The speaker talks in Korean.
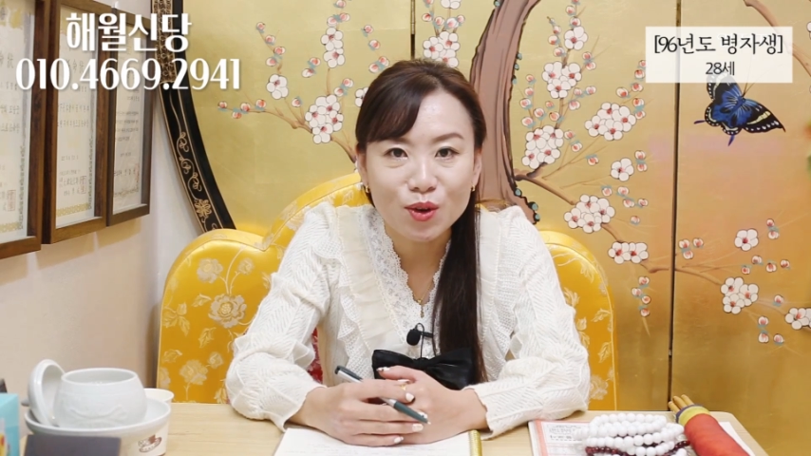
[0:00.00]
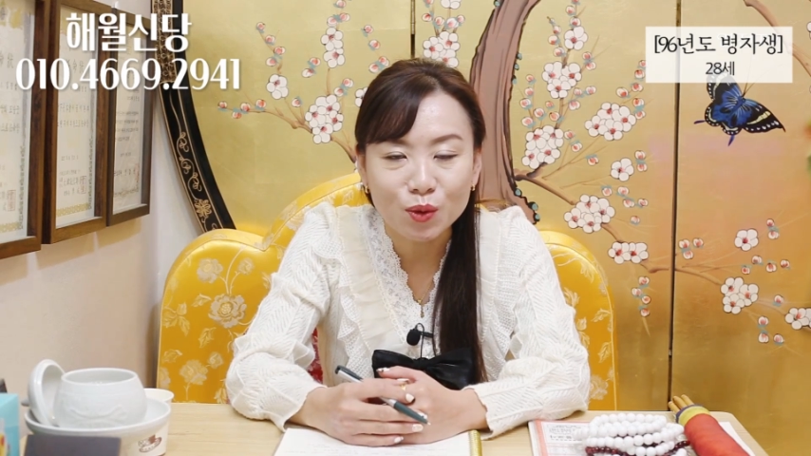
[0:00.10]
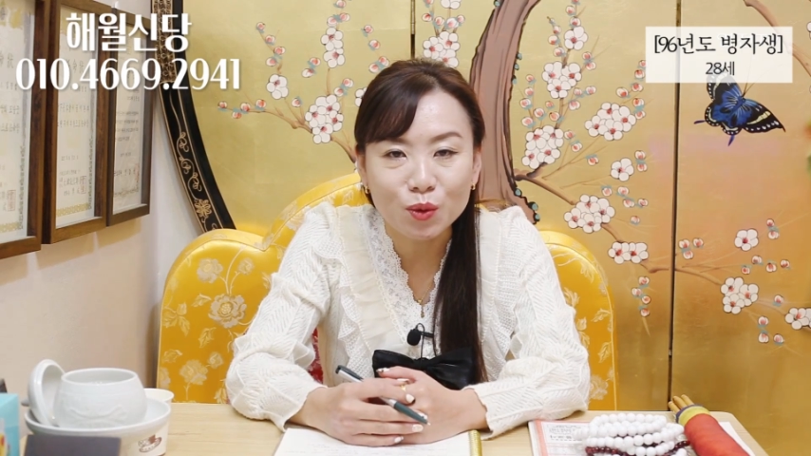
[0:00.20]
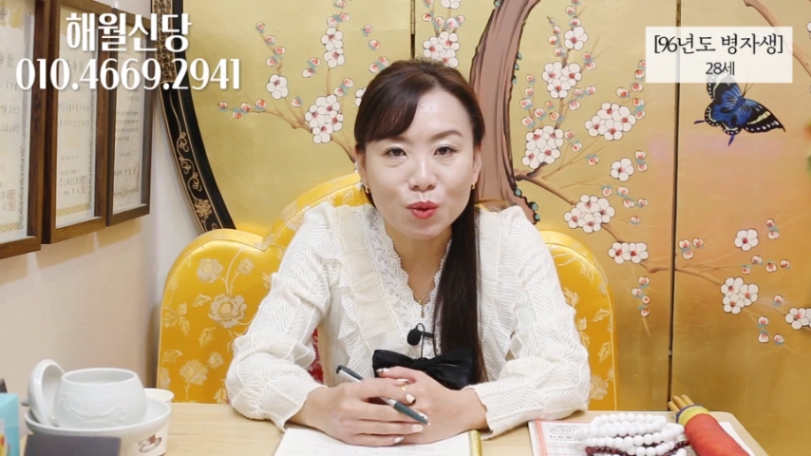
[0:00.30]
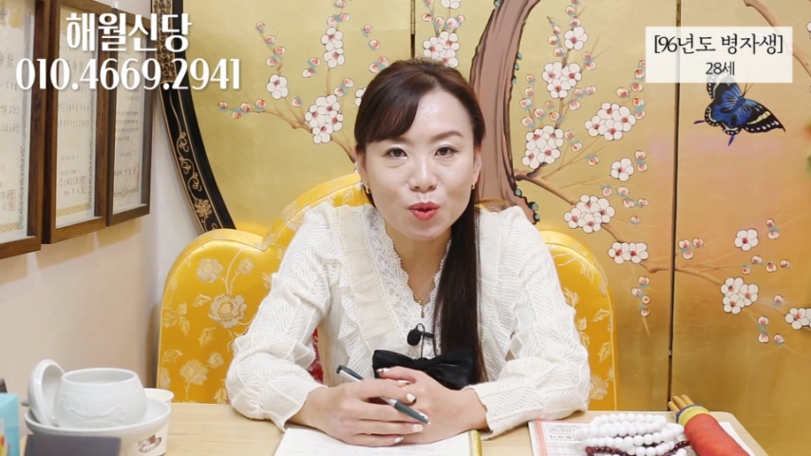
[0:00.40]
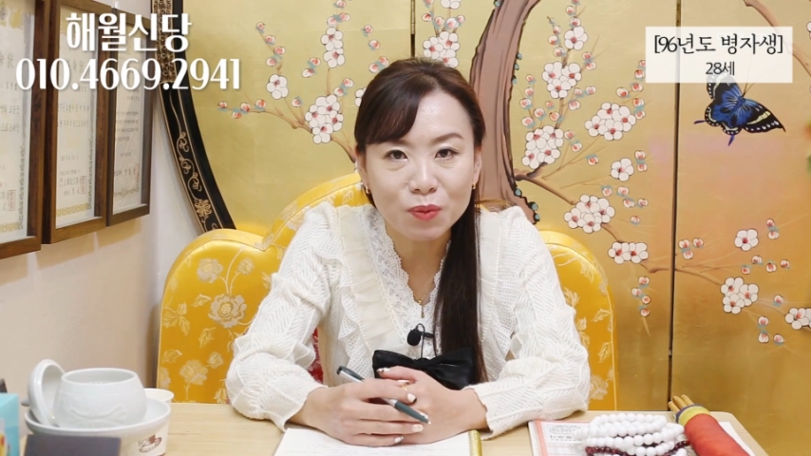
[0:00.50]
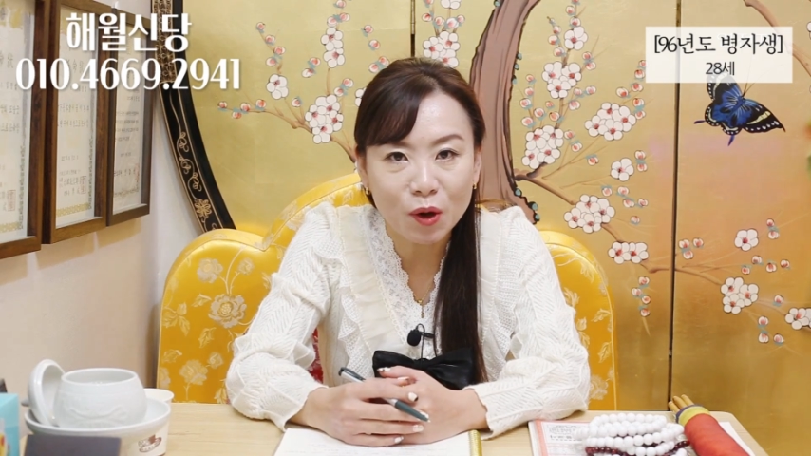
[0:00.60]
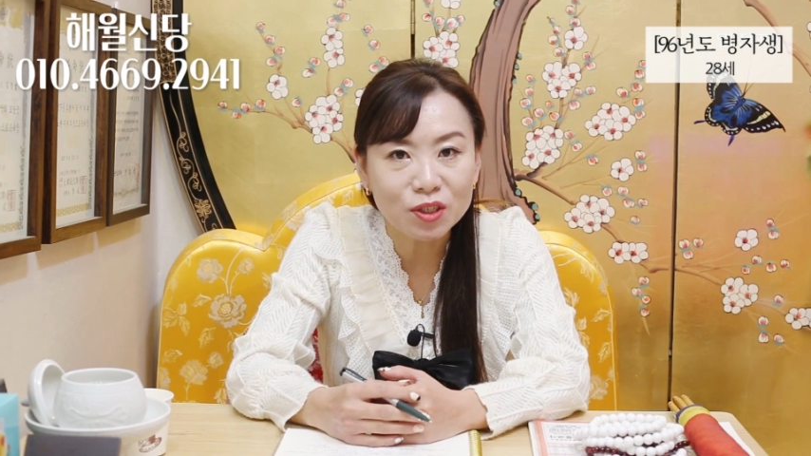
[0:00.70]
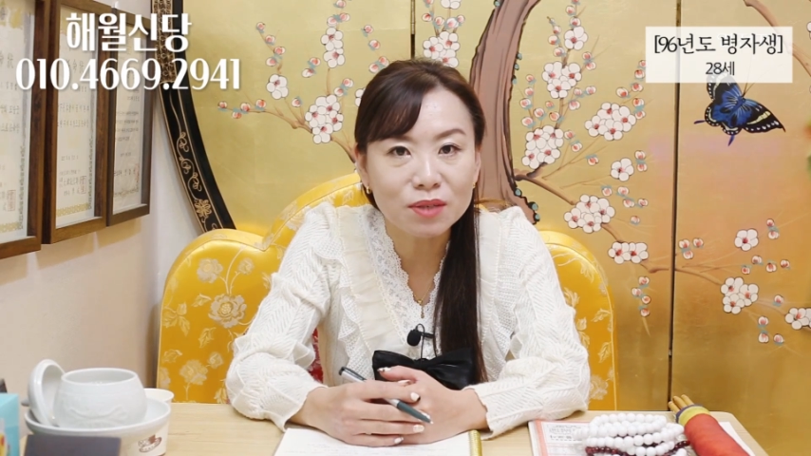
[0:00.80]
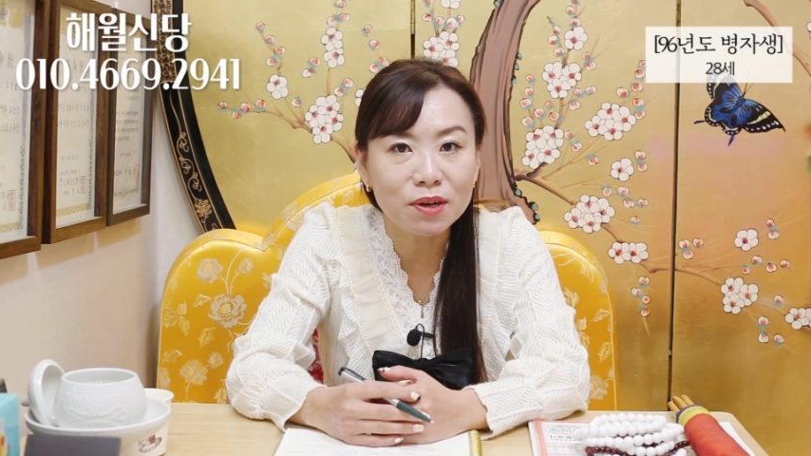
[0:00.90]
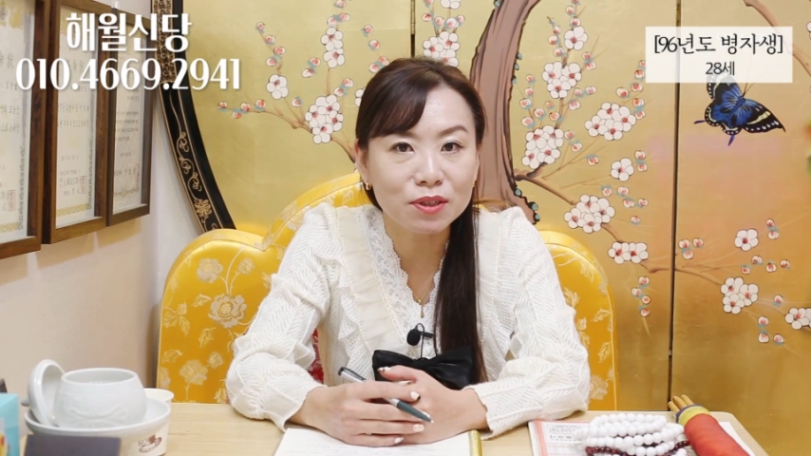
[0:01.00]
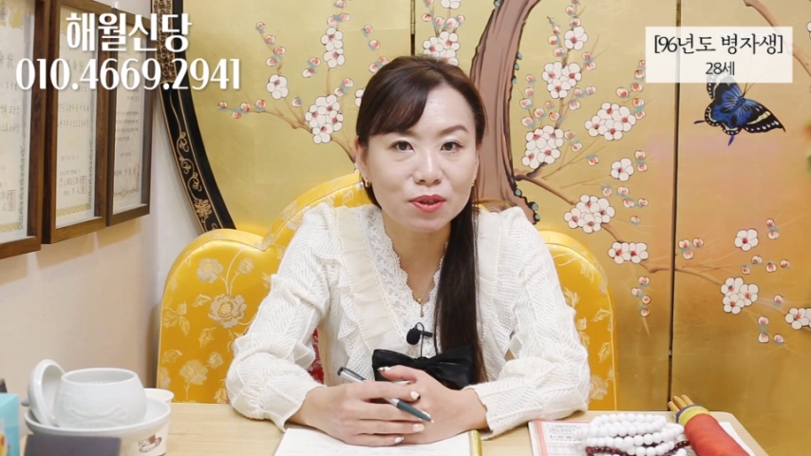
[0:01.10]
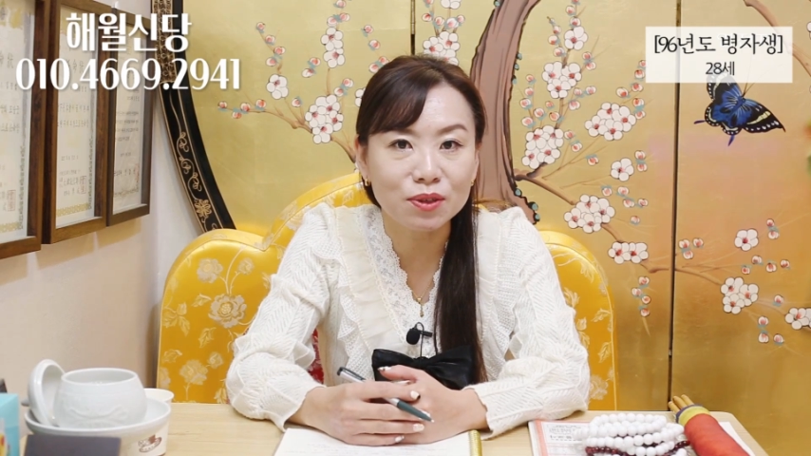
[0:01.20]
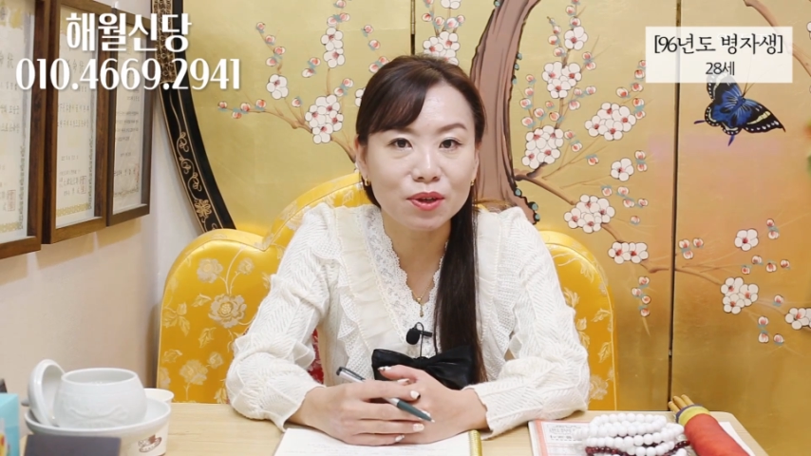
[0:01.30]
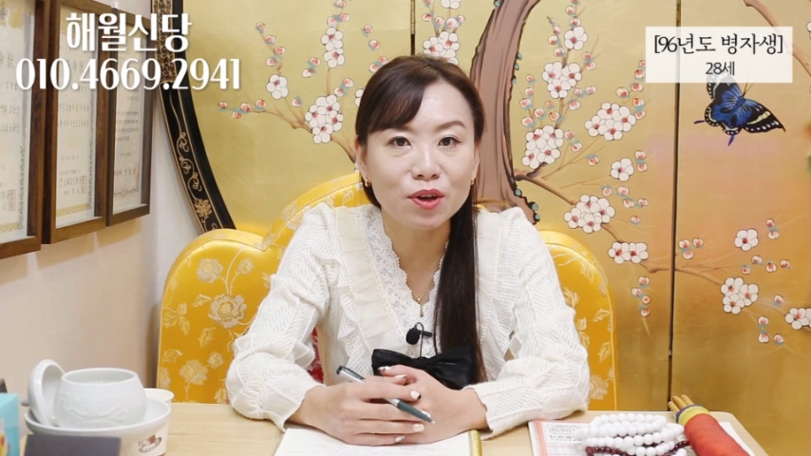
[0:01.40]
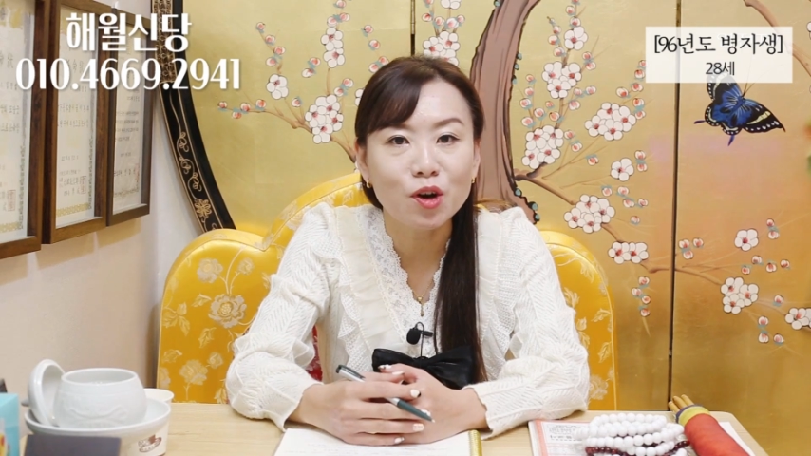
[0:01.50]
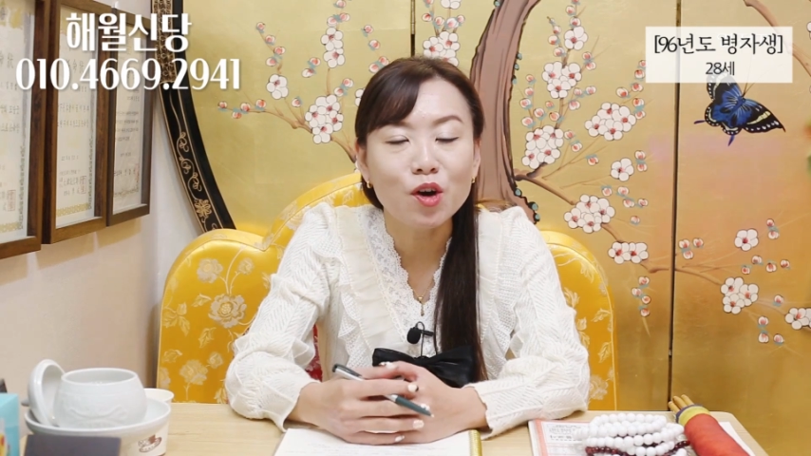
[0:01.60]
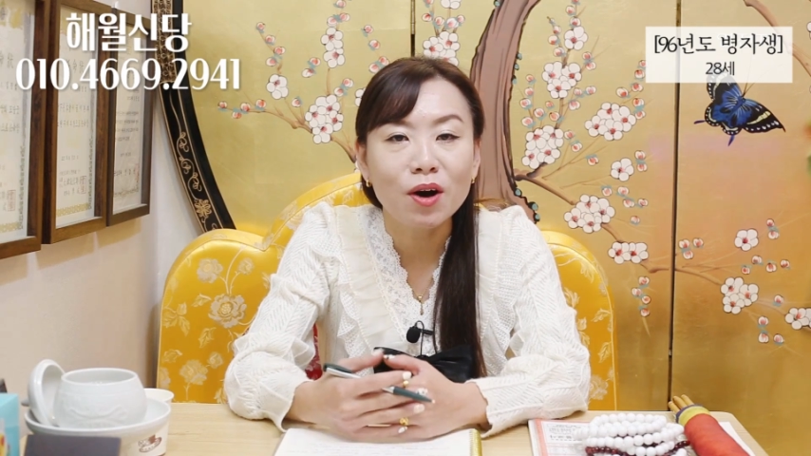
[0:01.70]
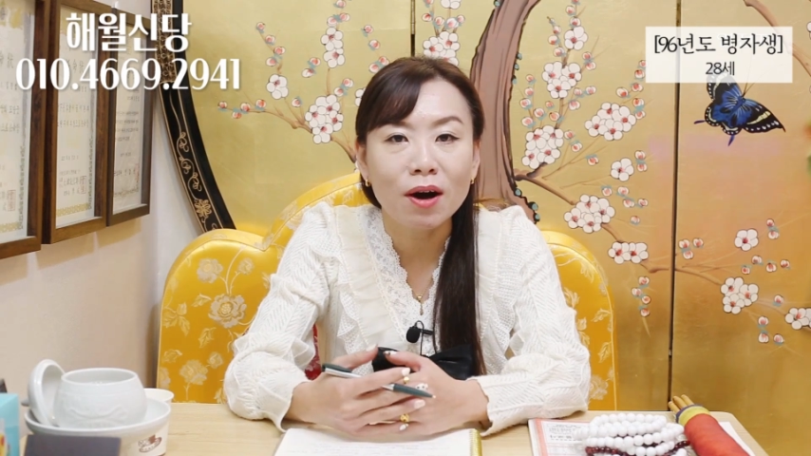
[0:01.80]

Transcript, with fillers: 이거 꼭 명심하셔서요.